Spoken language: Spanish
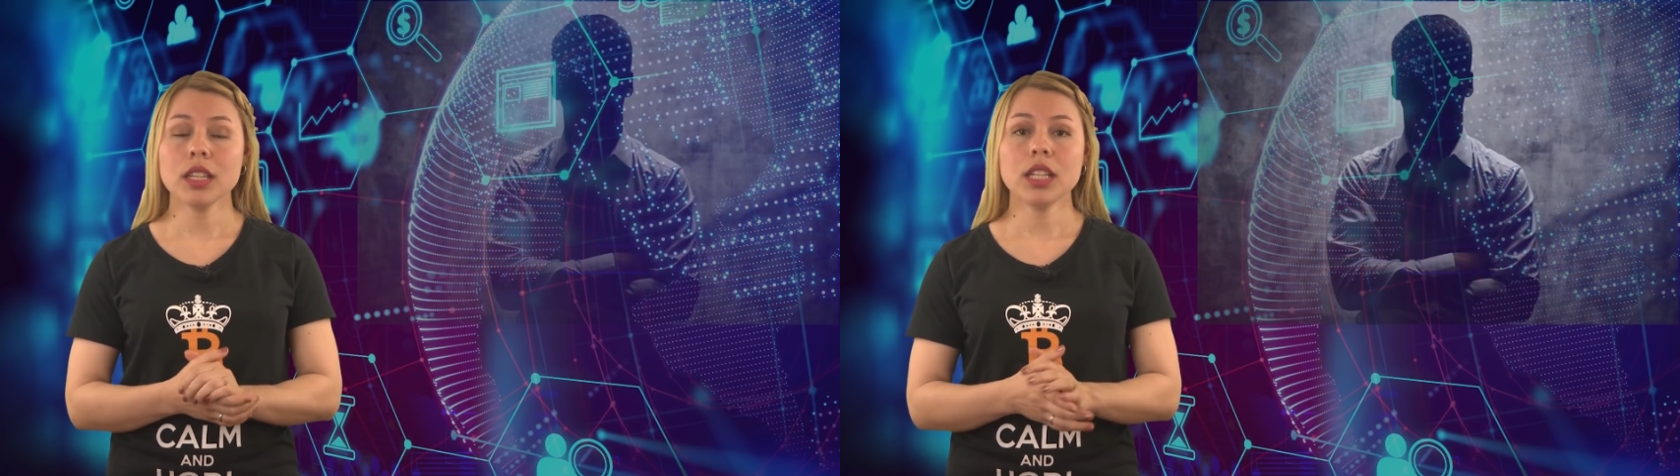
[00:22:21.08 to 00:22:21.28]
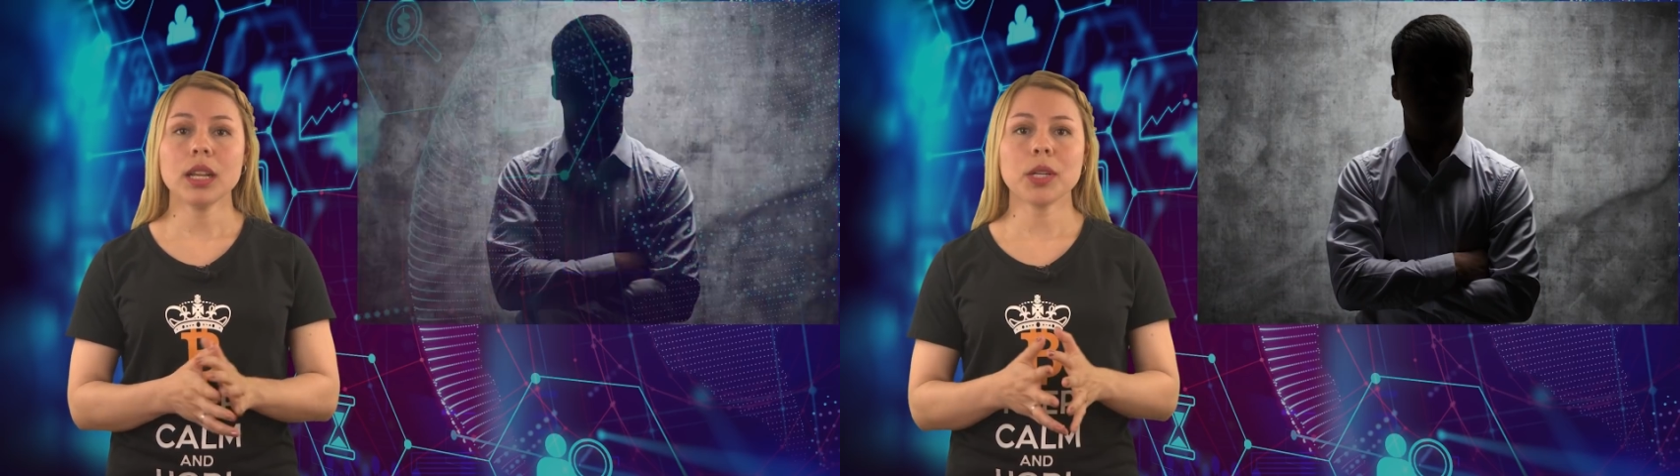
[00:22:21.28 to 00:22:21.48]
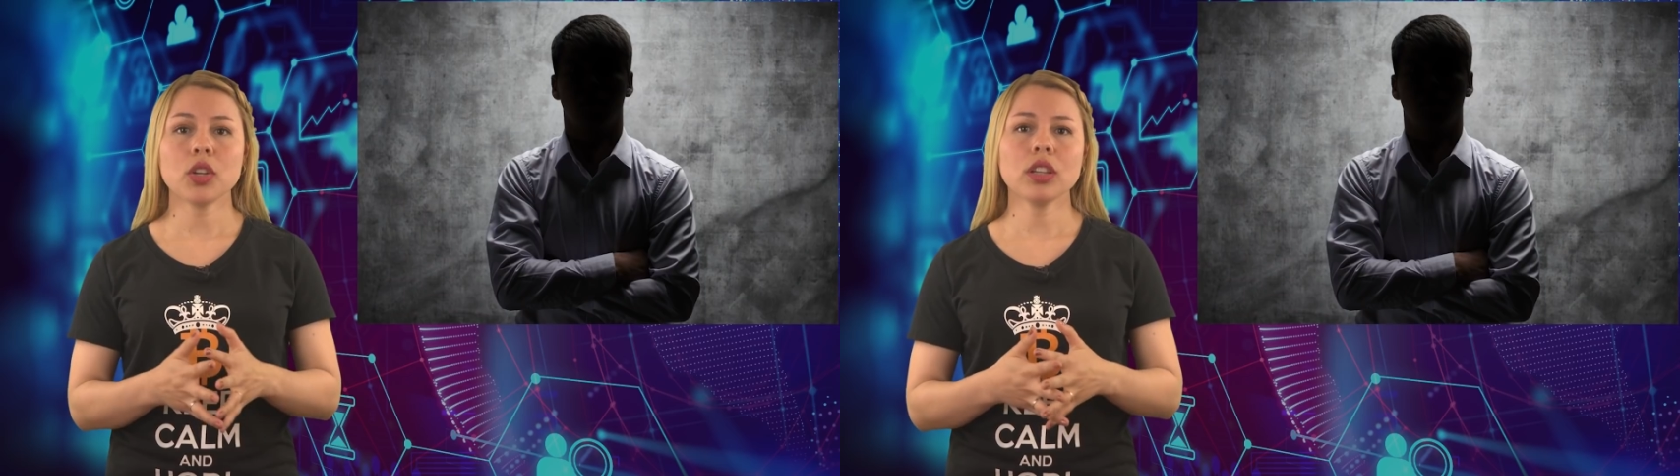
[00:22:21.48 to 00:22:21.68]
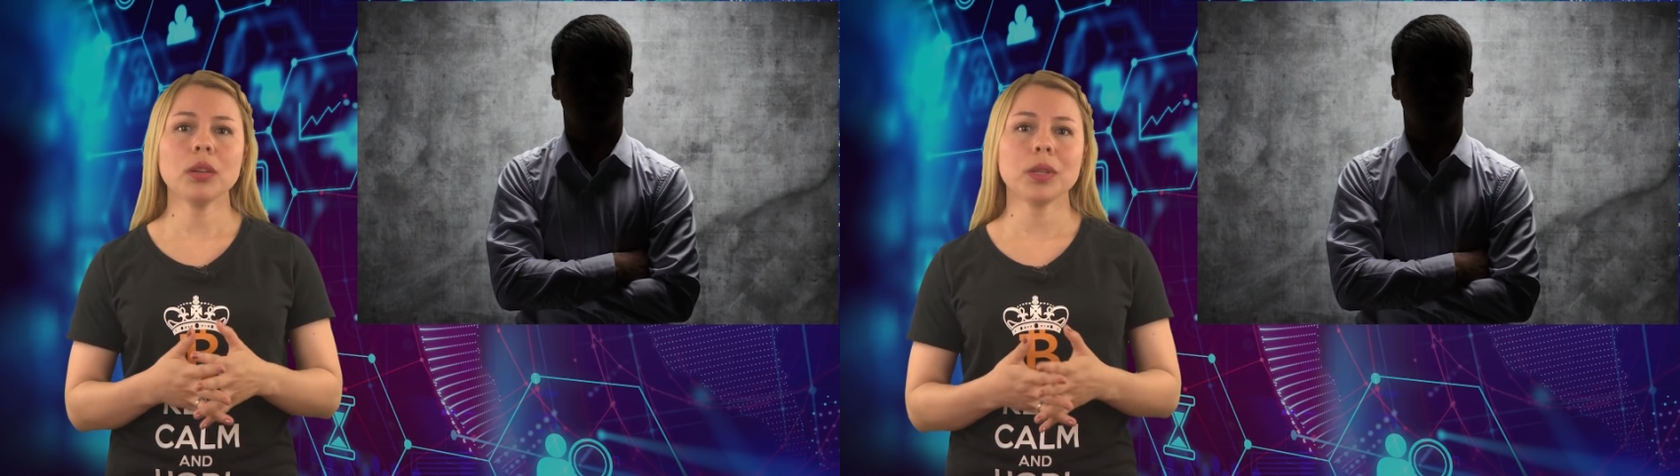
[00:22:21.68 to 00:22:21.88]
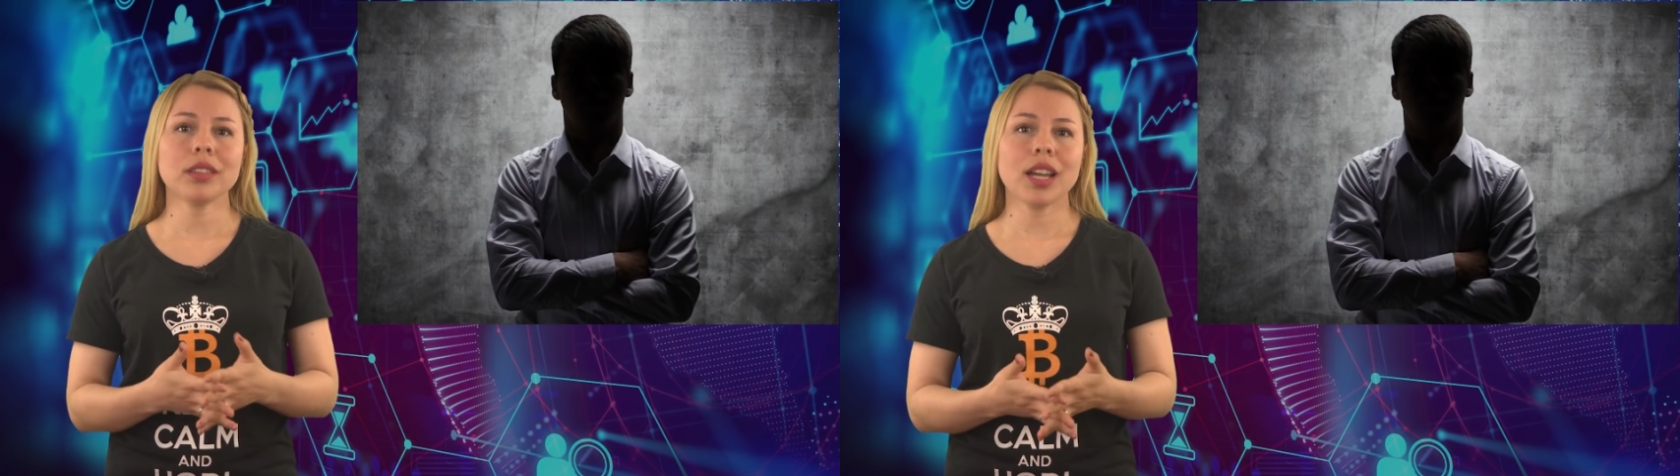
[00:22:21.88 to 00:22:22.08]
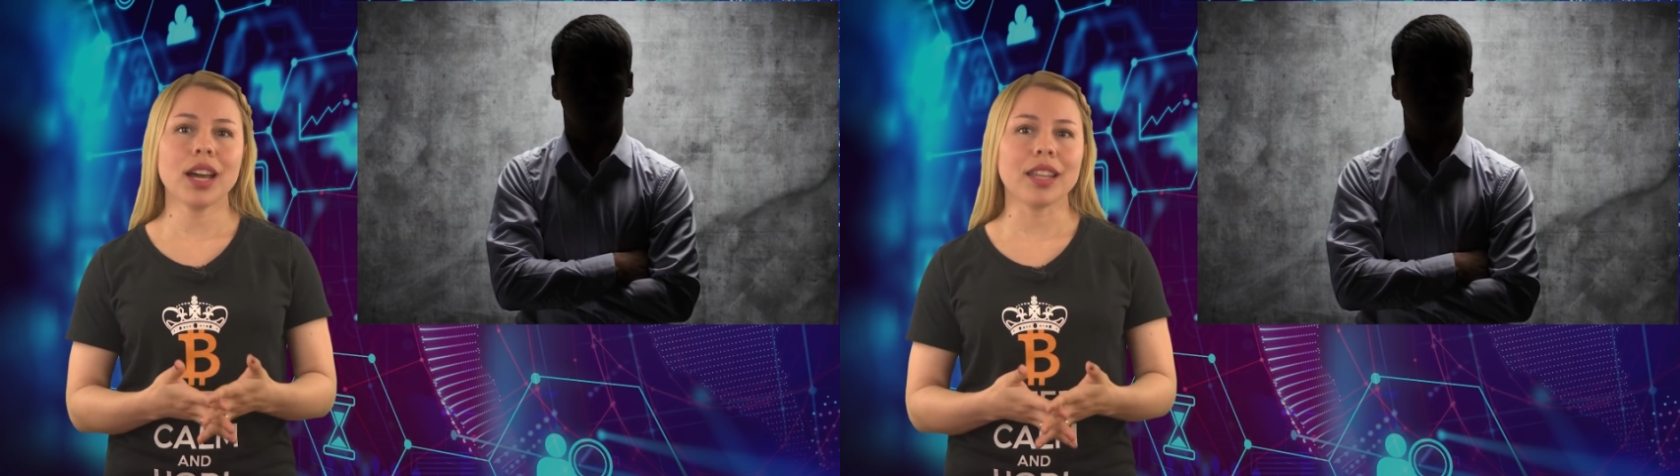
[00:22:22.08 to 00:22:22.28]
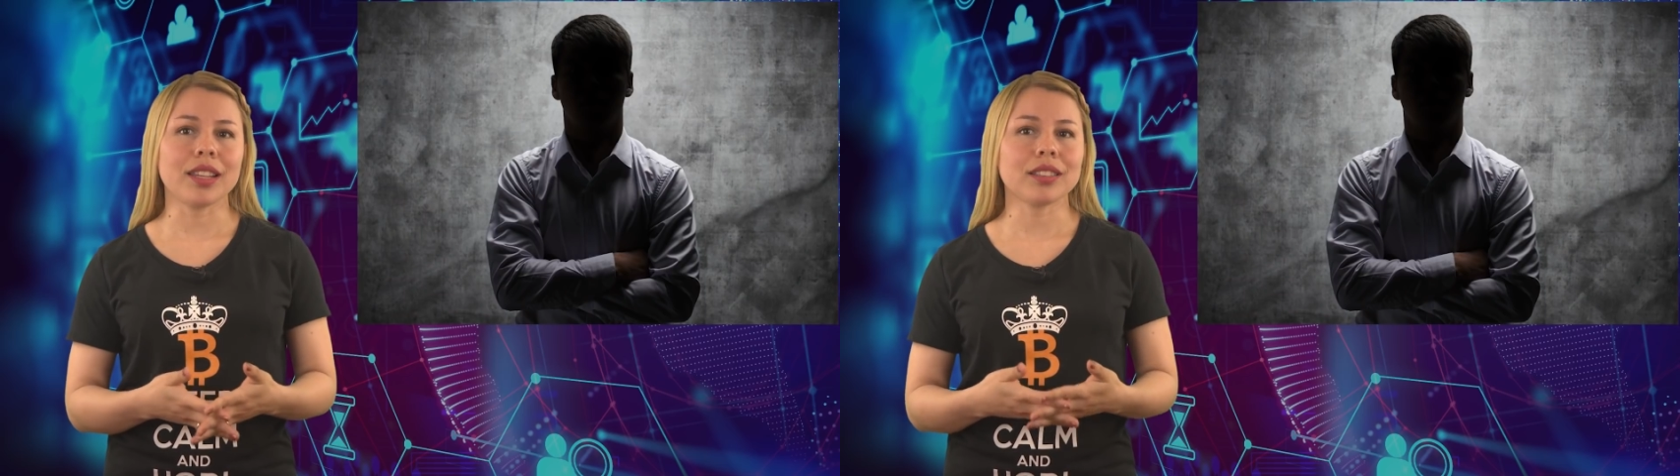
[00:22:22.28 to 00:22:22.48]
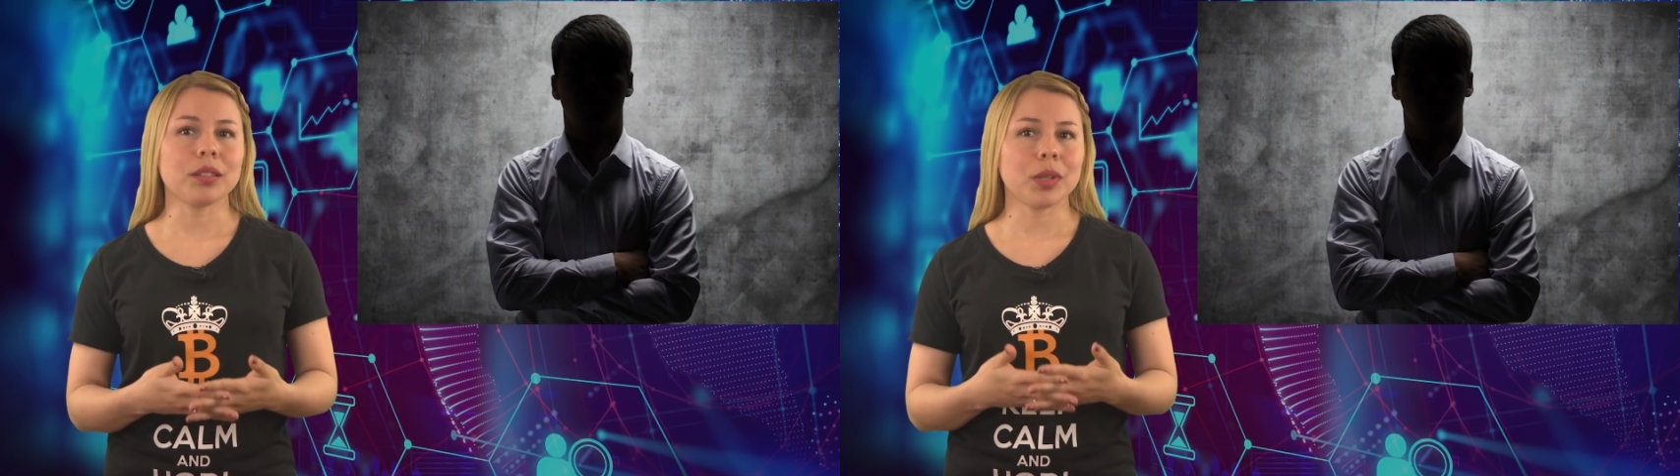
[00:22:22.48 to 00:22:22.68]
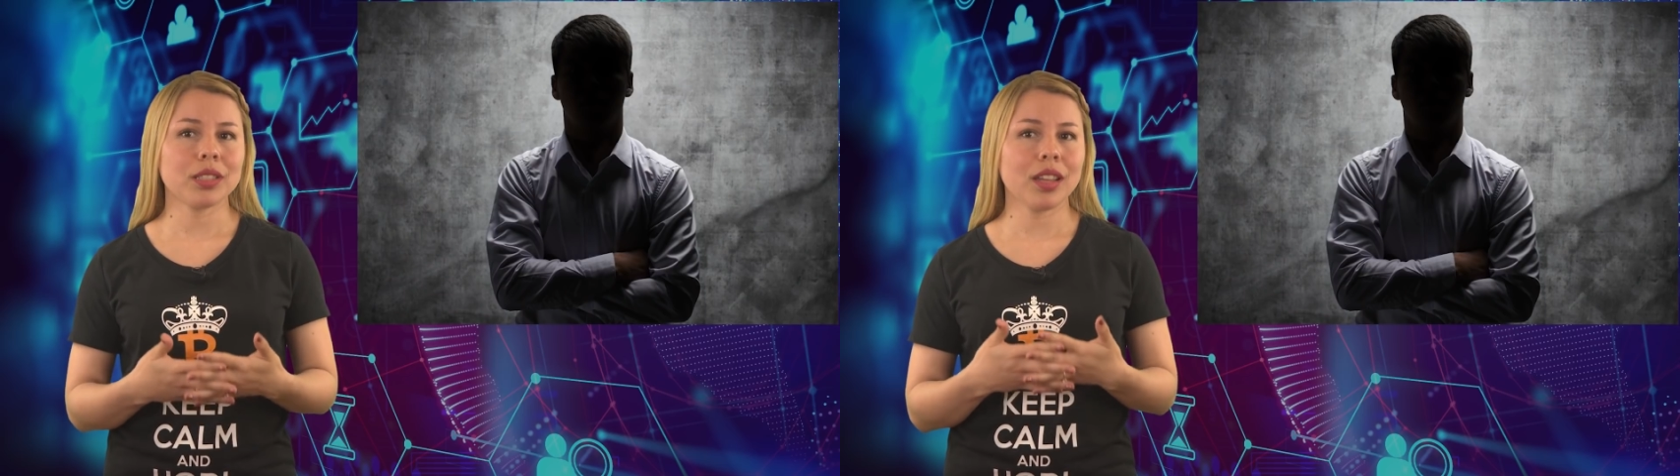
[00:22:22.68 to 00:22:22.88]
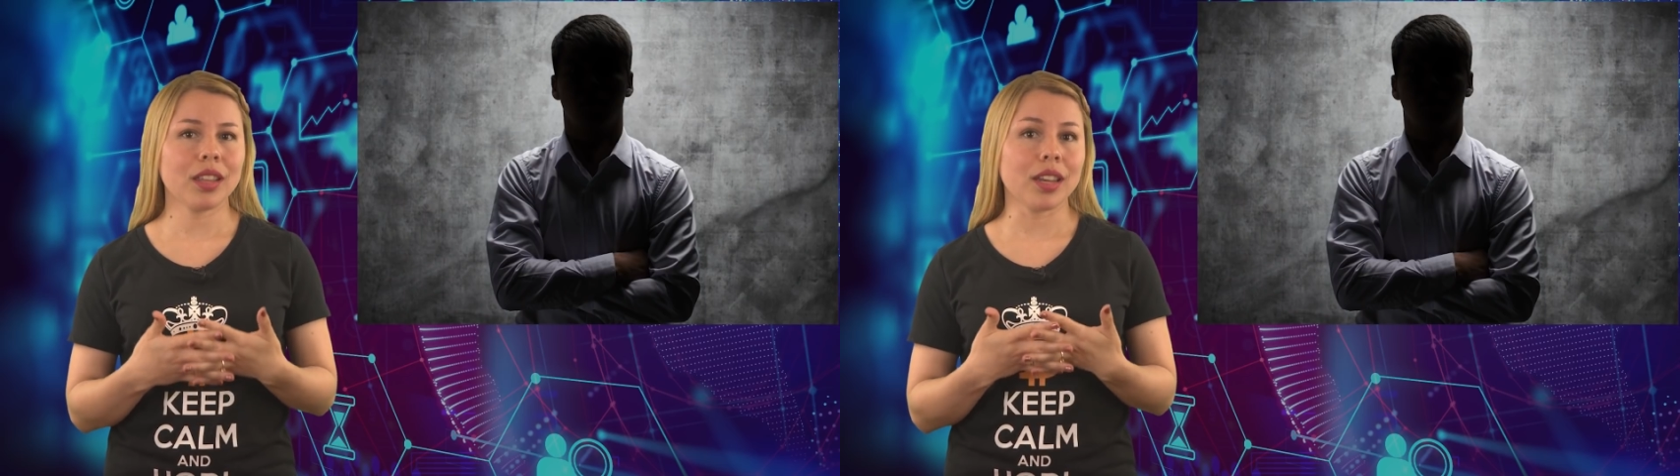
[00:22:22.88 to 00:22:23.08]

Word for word: La mayor desventaja de las empresas